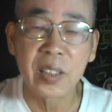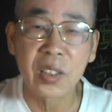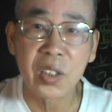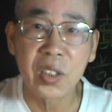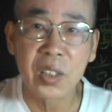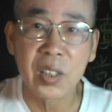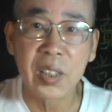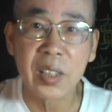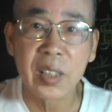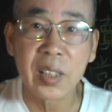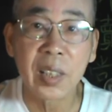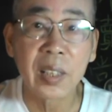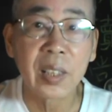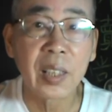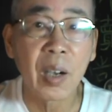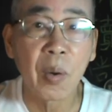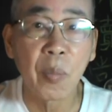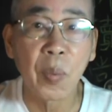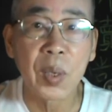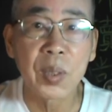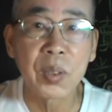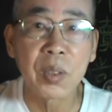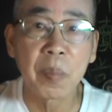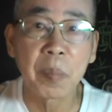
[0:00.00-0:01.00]
实际上，它
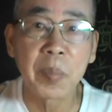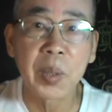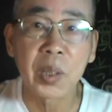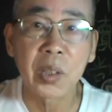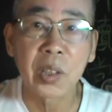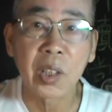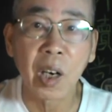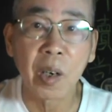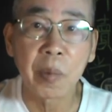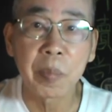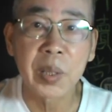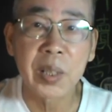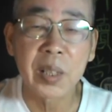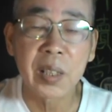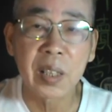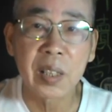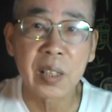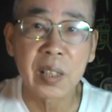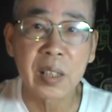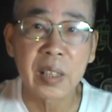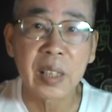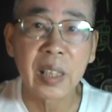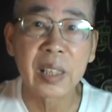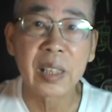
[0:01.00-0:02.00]
完全没有逃避
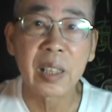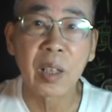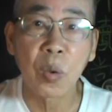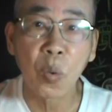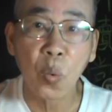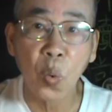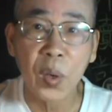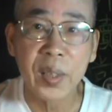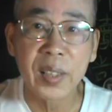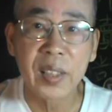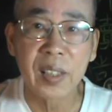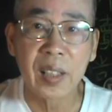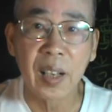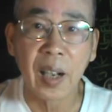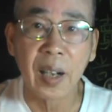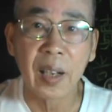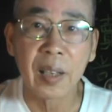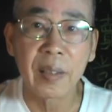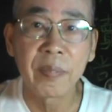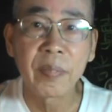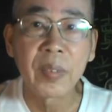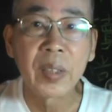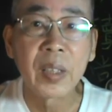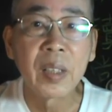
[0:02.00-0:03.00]
现实，它在观
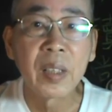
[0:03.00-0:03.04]
察，